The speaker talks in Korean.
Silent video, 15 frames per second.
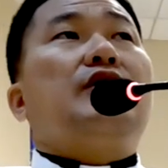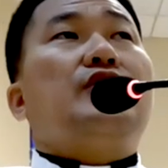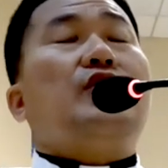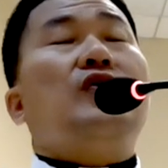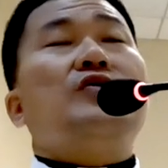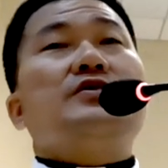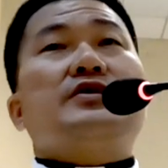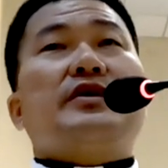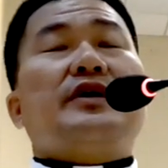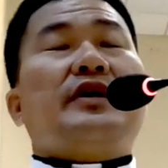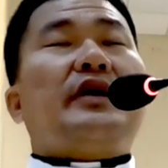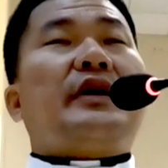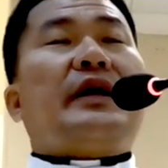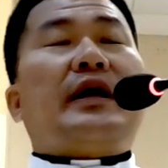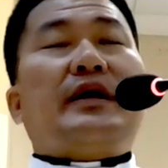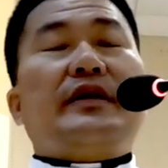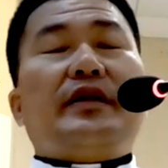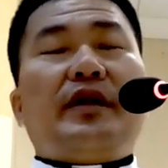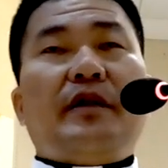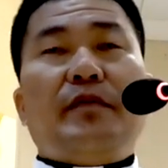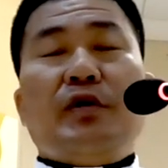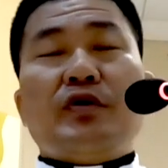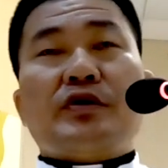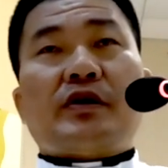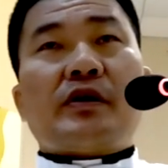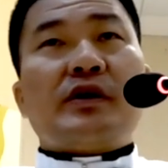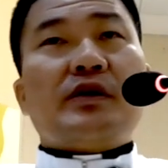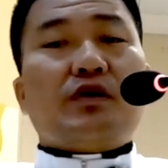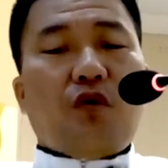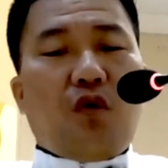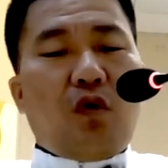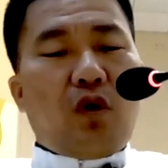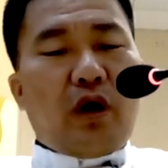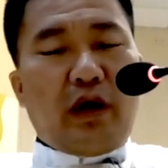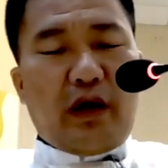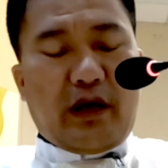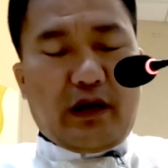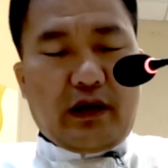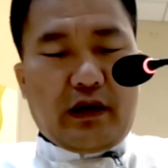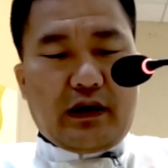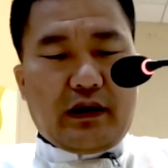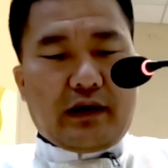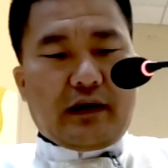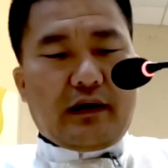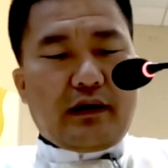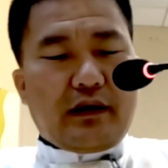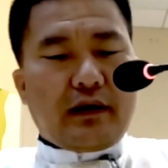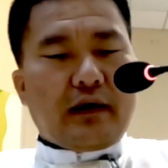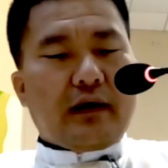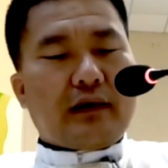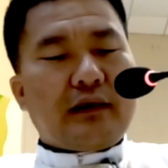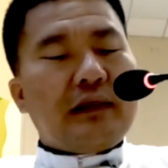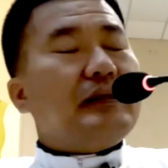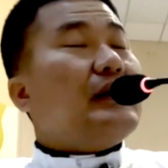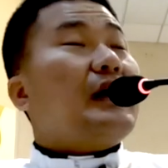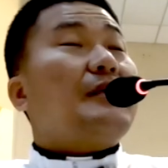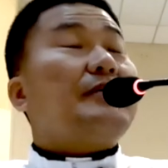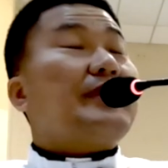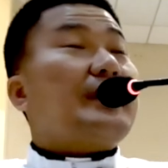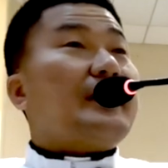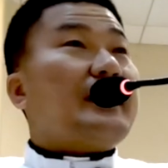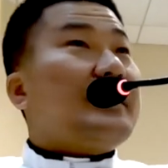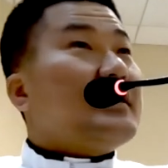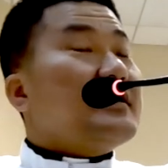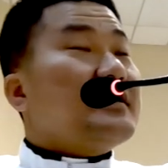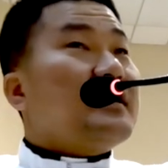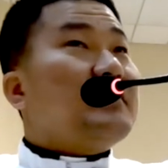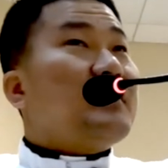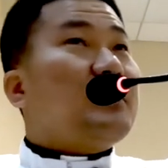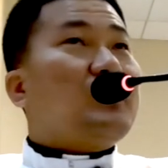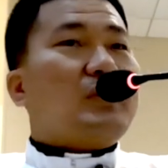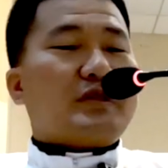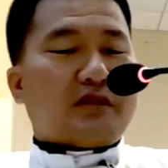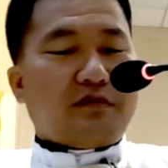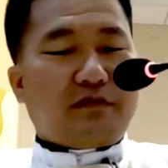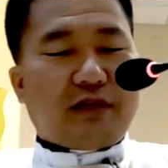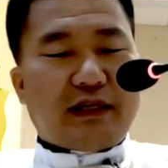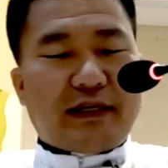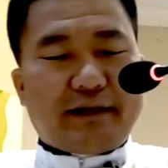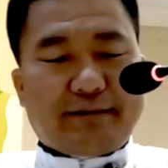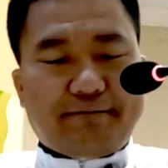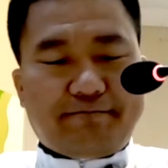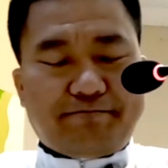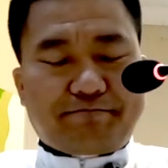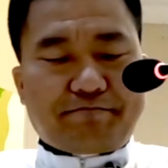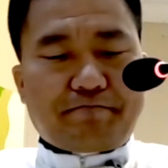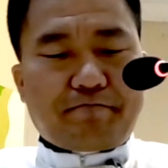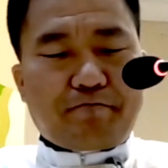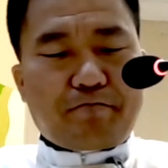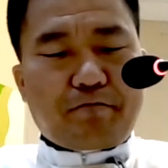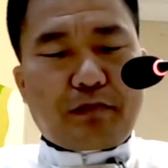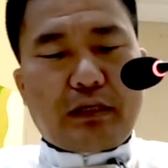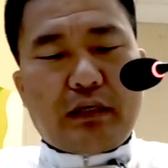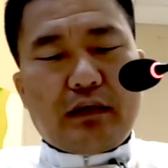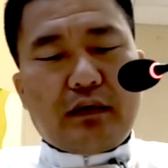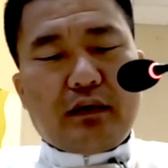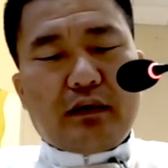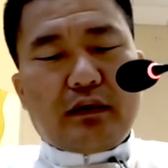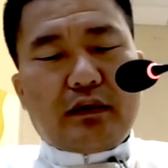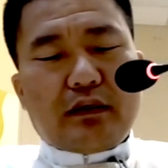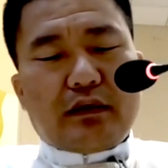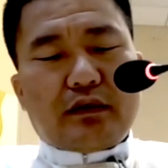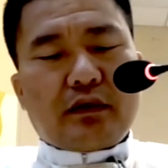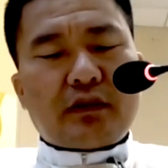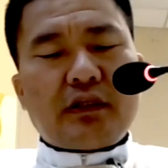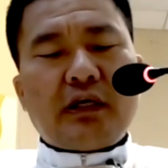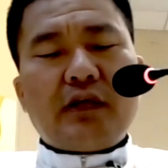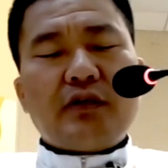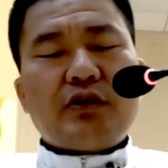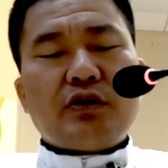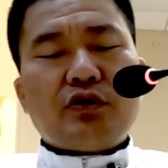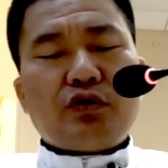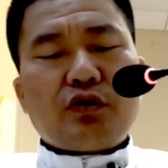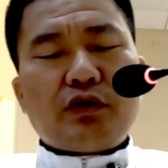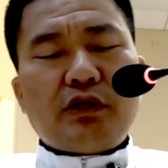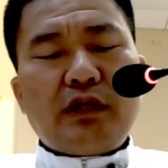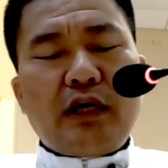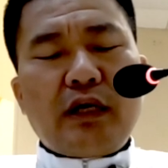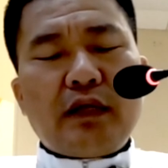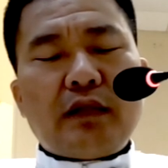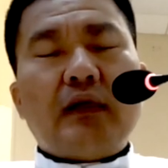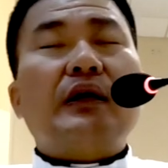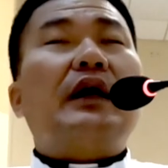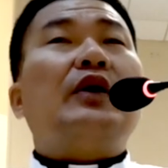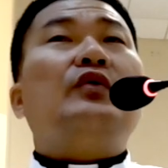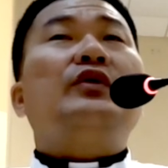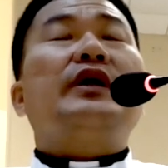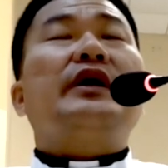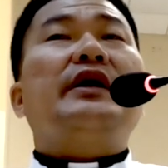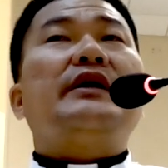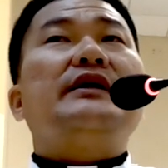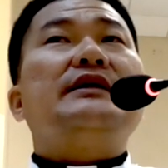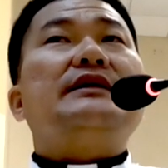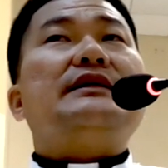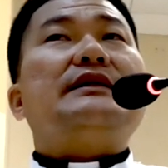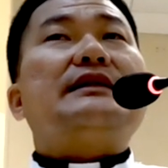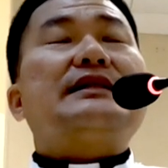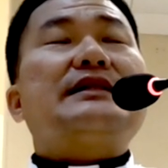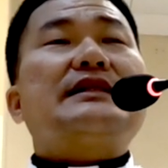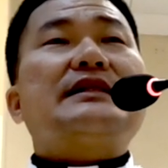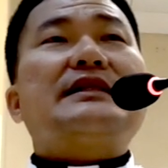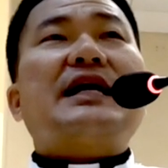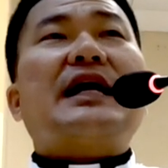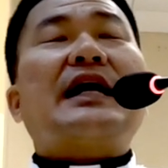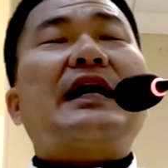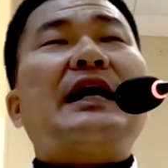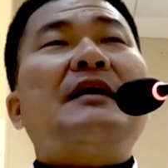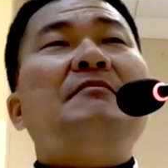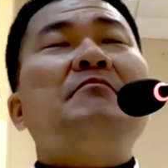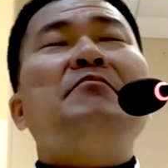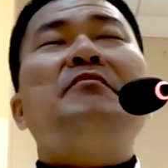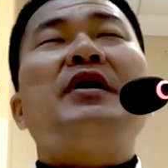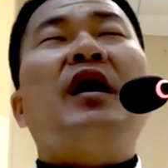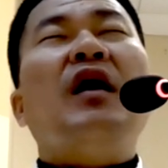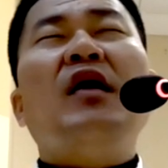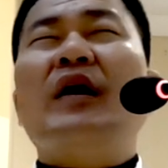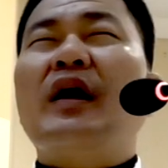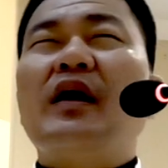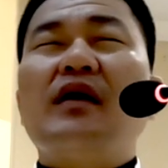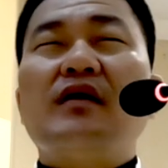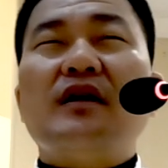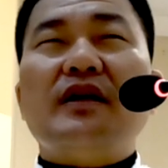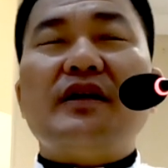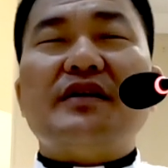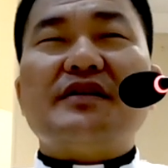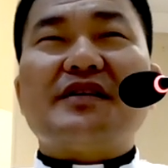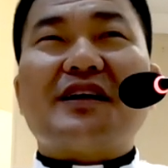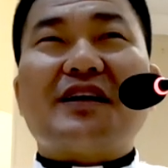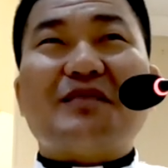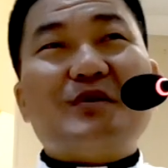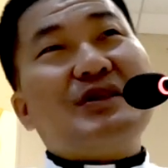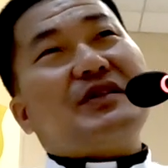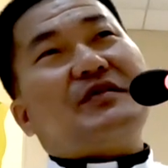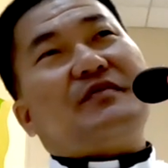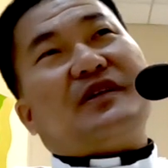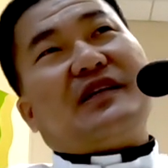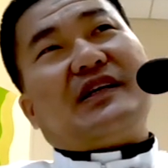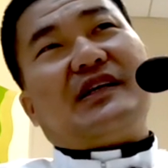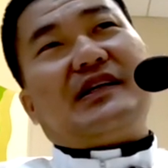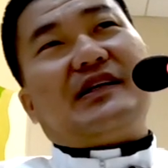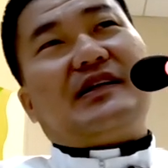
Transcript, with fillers: 용서에 대한 대표적인 오해를 함께 살펴보겠습니다. 적지 않은 전주교 신앙인들 가운데에는 착한 병에 걸린 사람이 있습니다.